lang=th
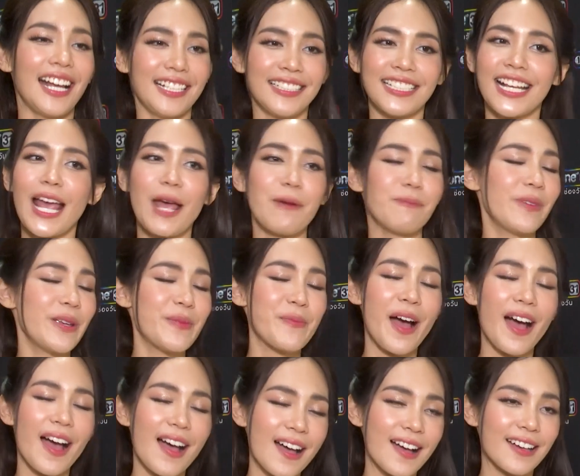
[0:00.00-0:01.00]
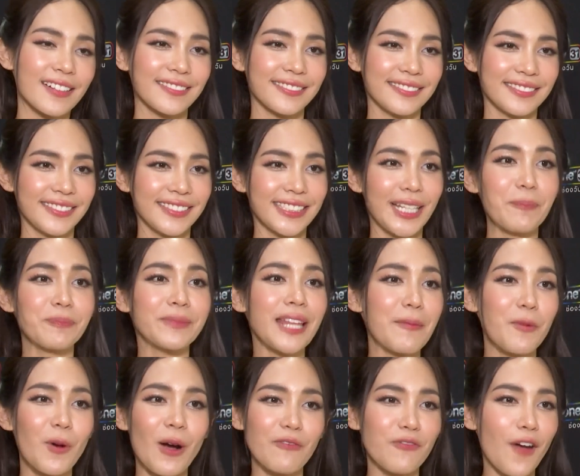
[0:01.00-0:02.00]
ใช่แฮปปี้มากเติม
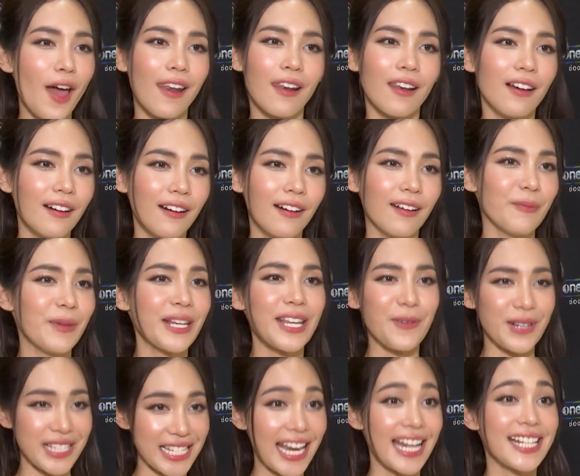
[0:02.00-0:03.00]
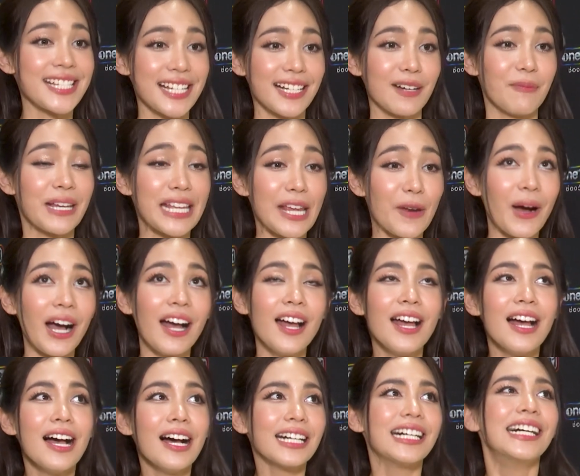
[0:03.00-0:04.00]
เต็มความฝันเลยไม่คิดว่าจะได้เจอไม่คิดว่า
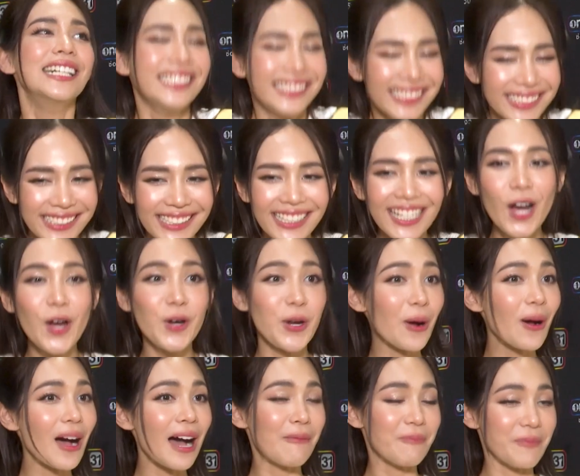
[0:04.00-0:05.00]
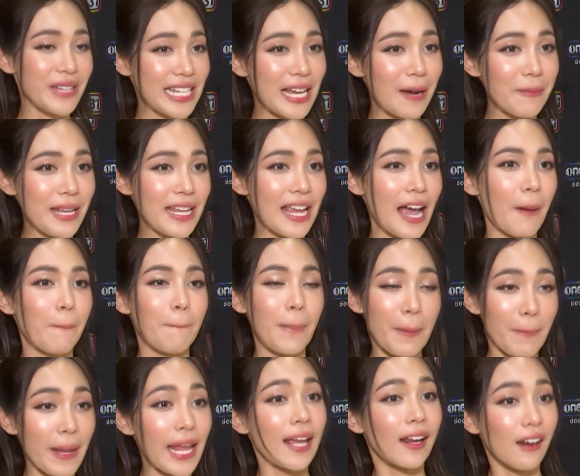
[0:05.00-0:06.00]
ด้วยความมิยาบิอ่ะเป็
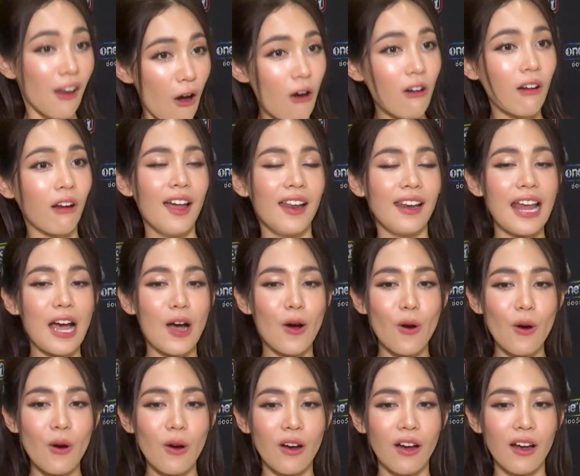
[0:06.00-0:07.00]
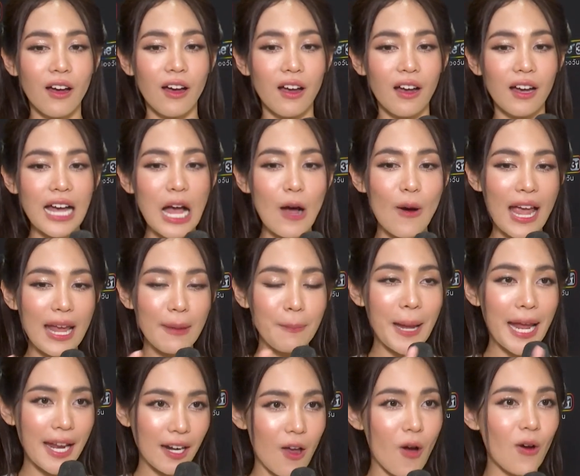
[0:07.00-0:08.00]
นเพลงล็อกแล้วเขาให้
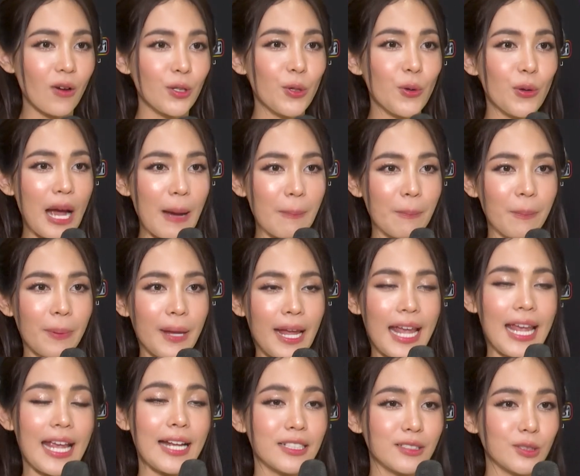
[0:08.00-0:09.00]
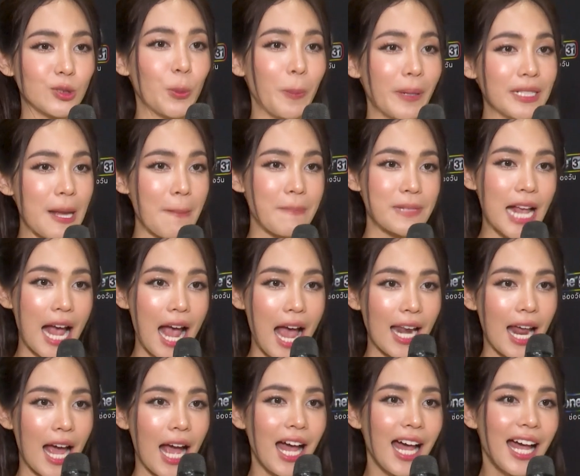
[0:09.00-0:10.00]
เพลงล็อกอยู่กับเพลงชุดประจำชา
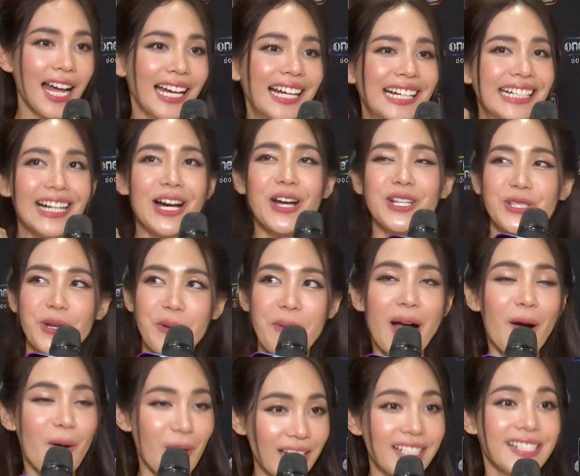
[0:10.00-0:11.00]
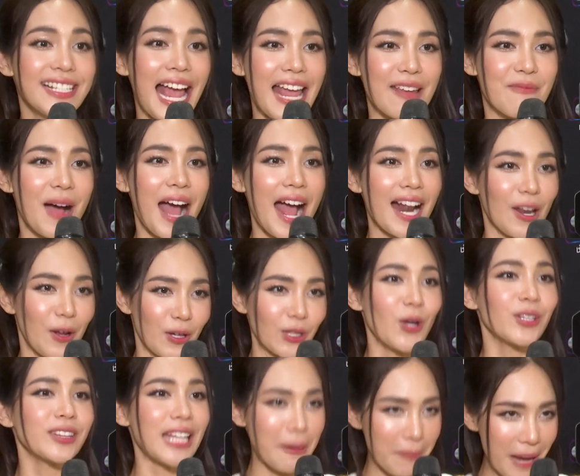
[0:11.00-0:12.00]
ติอ่ะชุดบางคนคือใหญ่มากแล้วก็
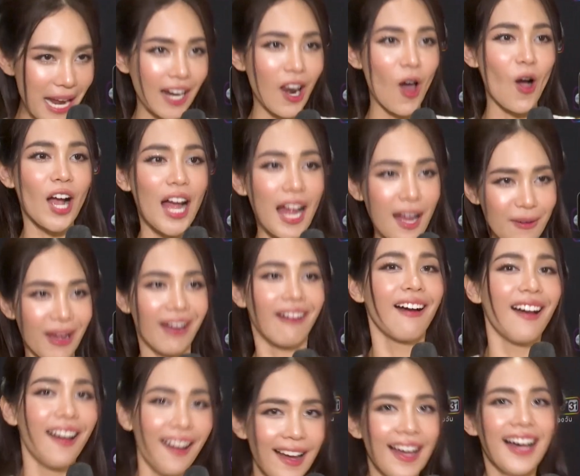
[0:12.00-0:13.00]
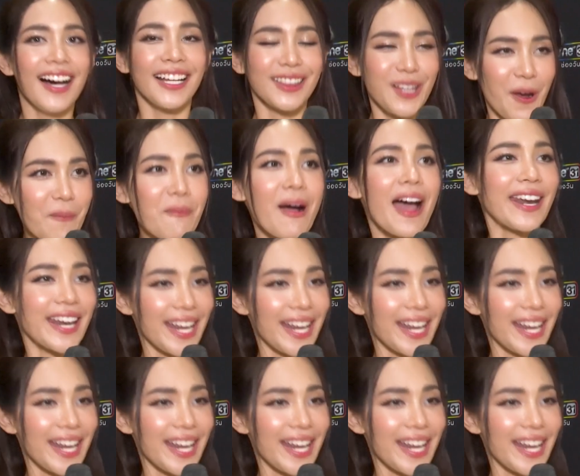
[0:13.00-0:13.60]
ต้องเต้นเพลงล็อกอ่ะแบบต้องมัน